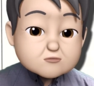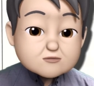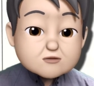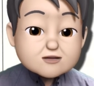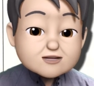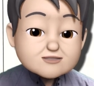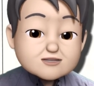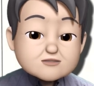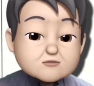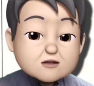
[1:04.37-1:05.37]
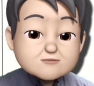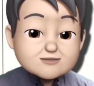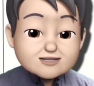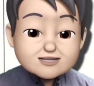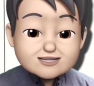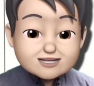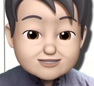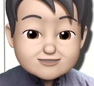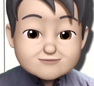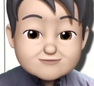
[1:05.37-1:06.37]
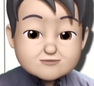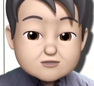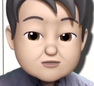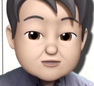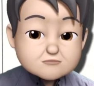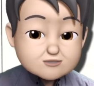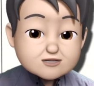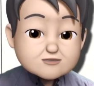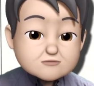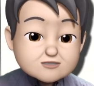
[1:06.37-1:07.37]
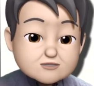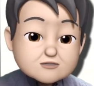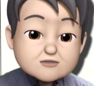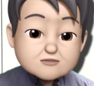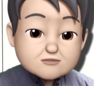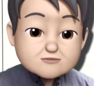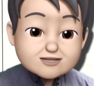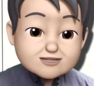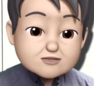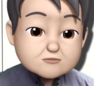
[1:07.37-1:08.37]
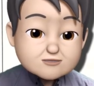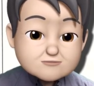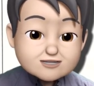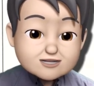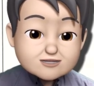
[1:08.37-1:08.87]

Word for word: 여행자들과 만나게 되는 그러한 문제점을 어, 밝히고 있습니다.